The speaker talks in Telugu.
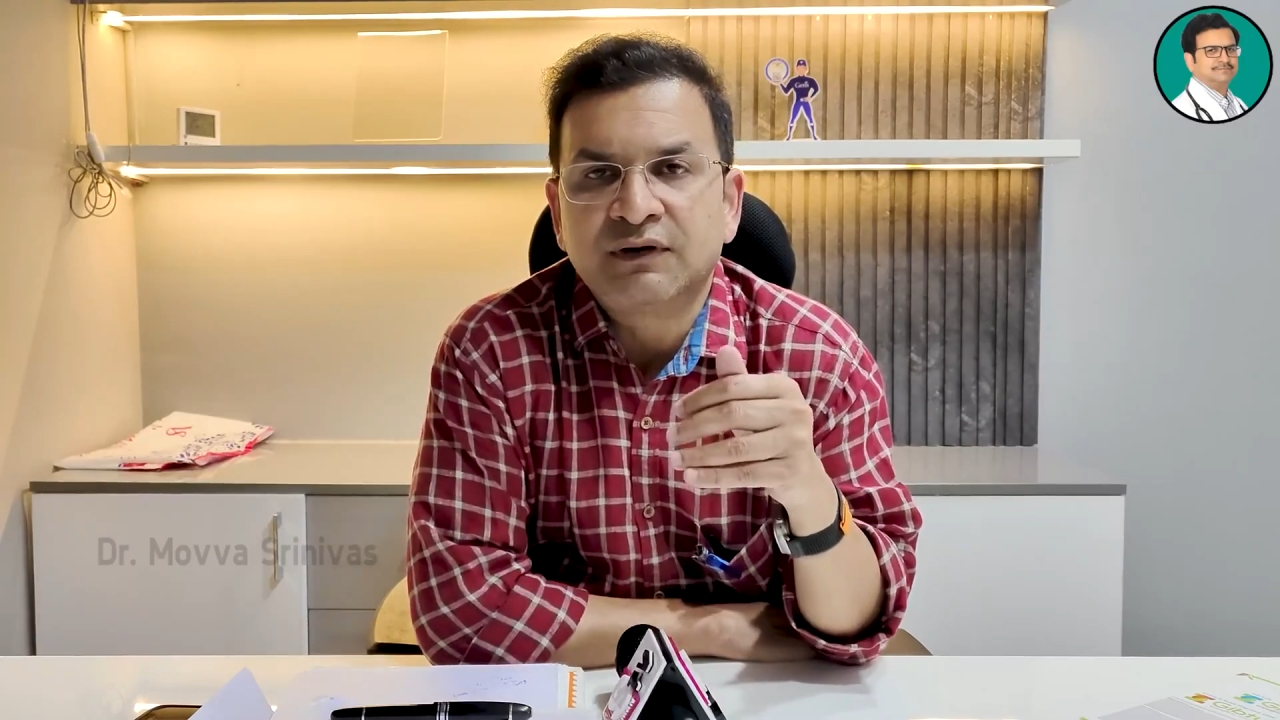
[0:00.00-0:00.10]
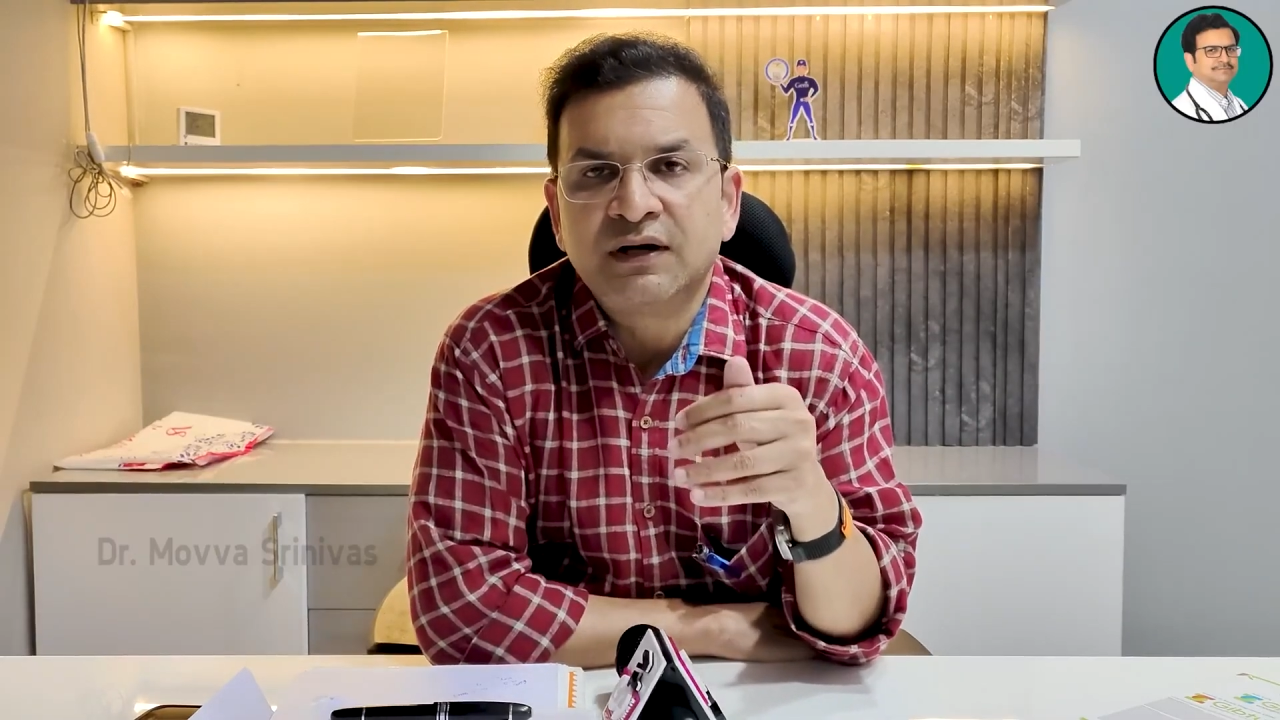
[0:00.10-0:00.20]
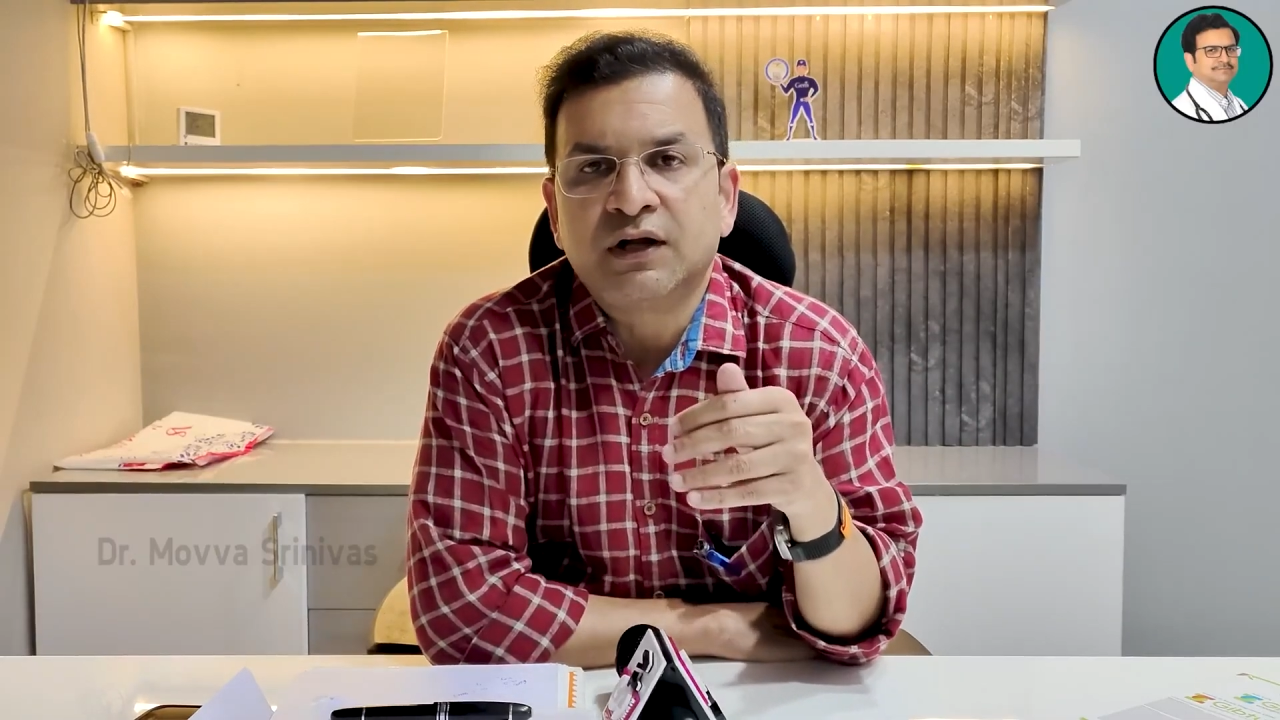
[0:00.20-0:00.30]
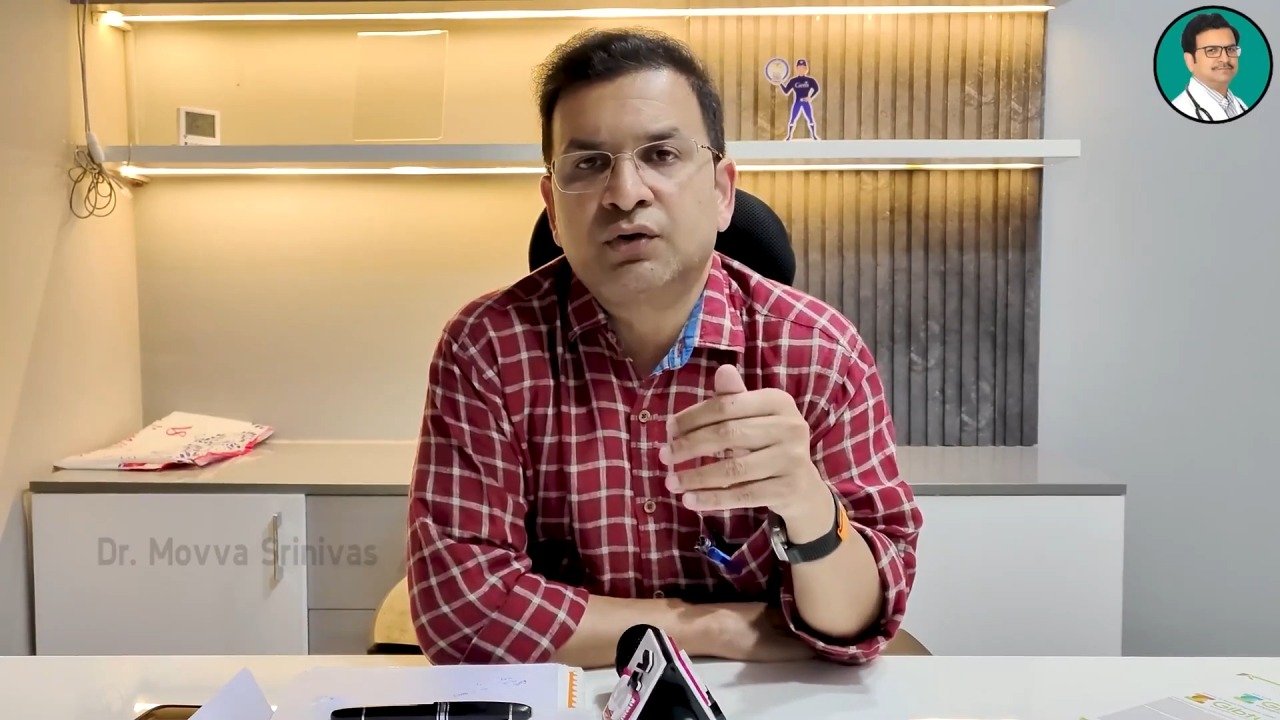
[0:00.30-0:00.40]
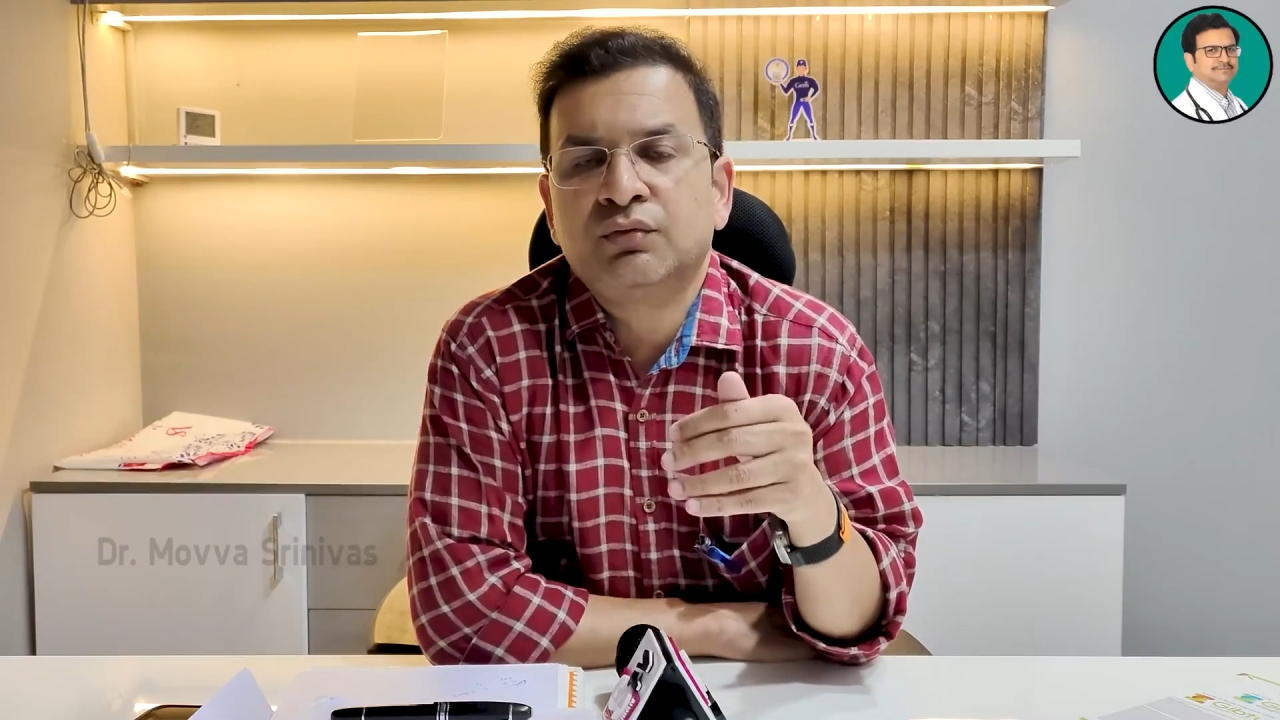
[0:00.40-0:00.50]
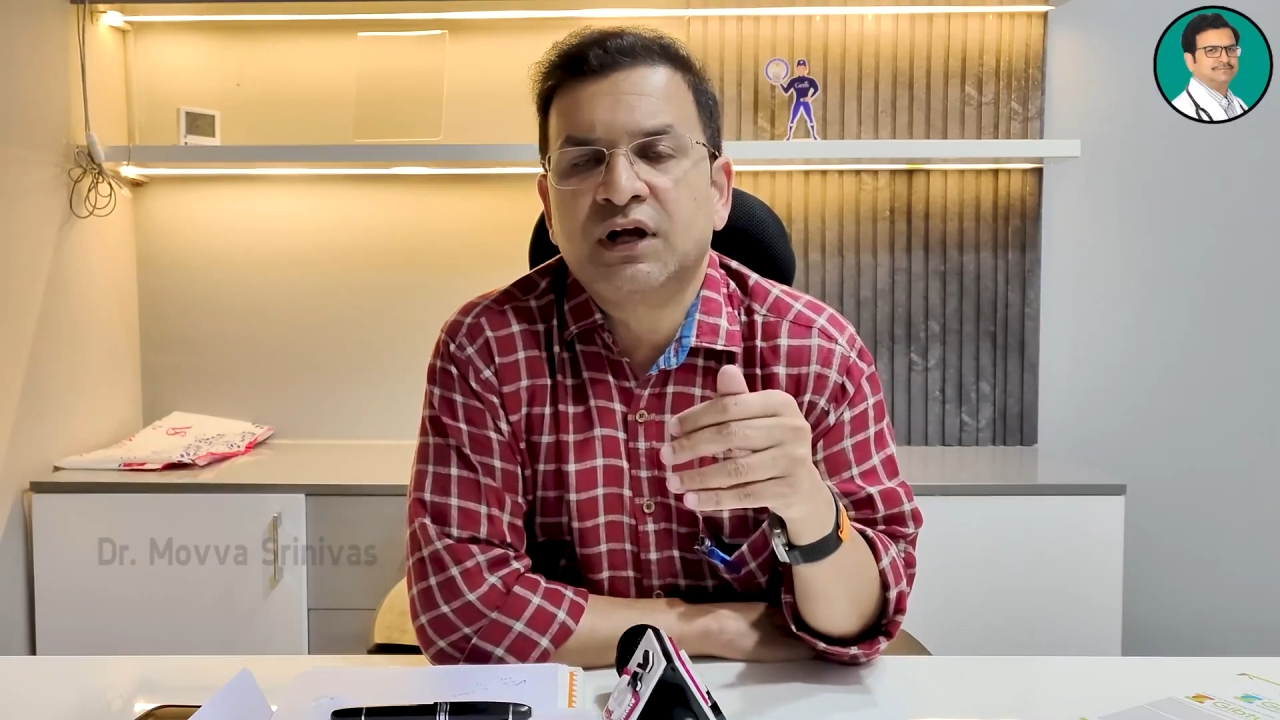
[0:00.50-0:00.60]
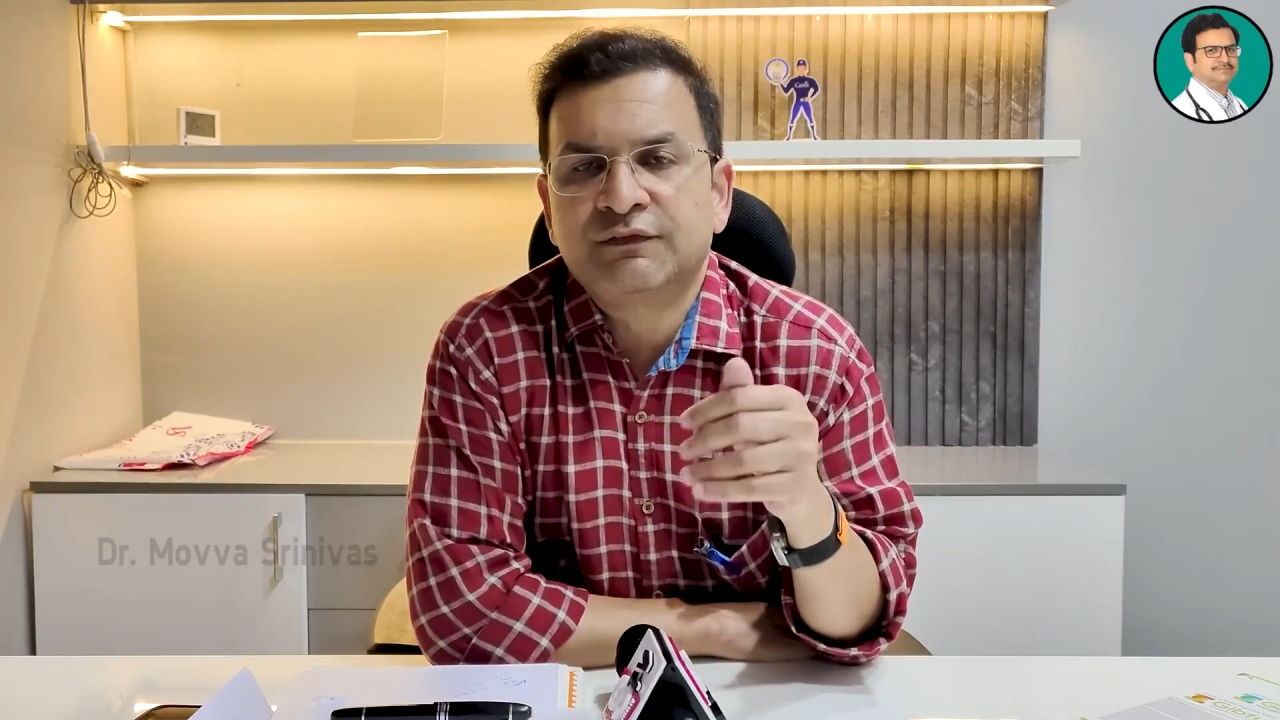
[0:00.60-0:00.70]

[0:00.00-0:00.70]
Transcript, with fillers: వాళ్ళు ఎక్కువగా